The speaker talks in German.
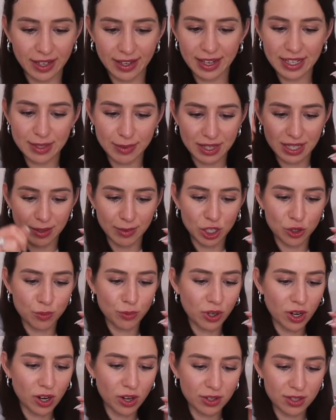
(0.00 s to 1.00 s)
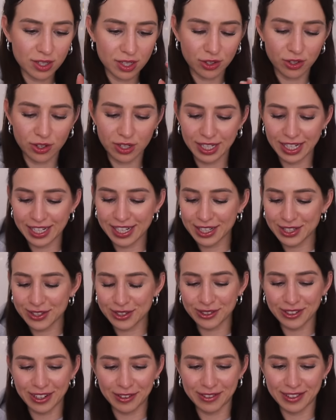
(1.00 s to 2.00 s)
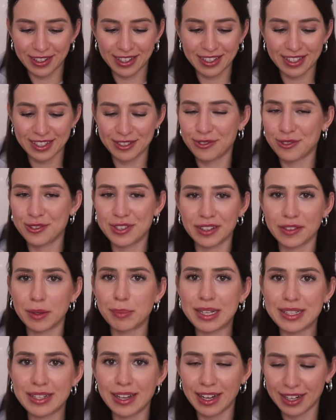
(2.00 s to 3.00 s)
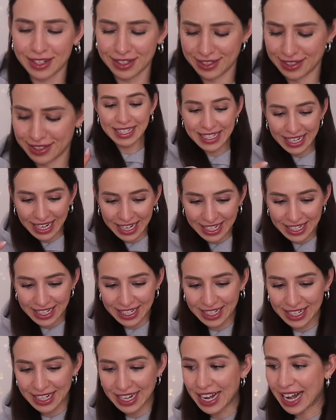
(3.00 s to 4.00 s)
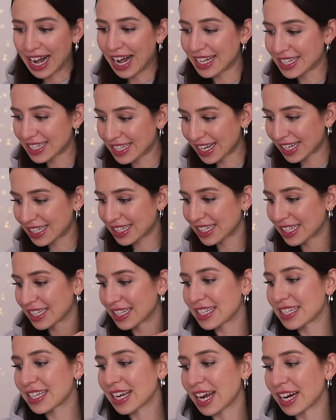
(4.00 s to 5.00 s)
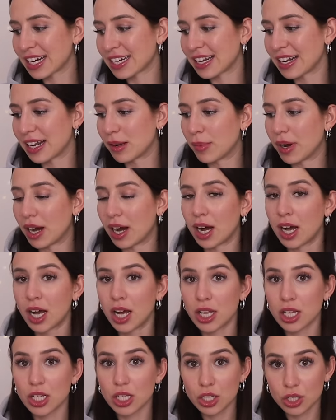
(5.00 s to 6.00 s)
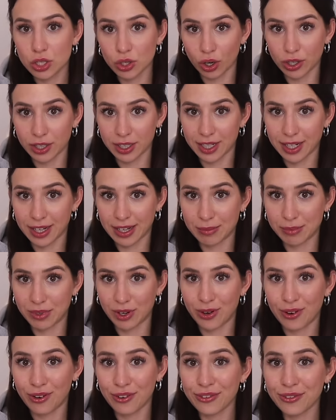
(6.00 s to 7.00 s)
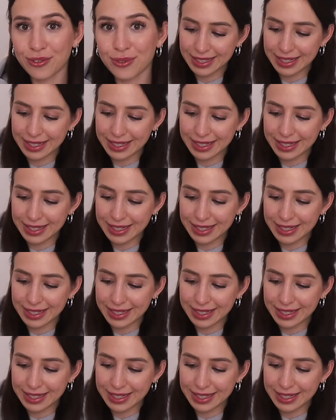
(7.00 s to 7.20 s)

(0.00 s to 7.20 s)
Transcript: Erstmal ziehe ich meinen Schmuck aus, das gehört nicht dazu, aber das fühlt sich irgendwie besser an. Denn als nächstes trage ich dann immer Sonnencreme auf.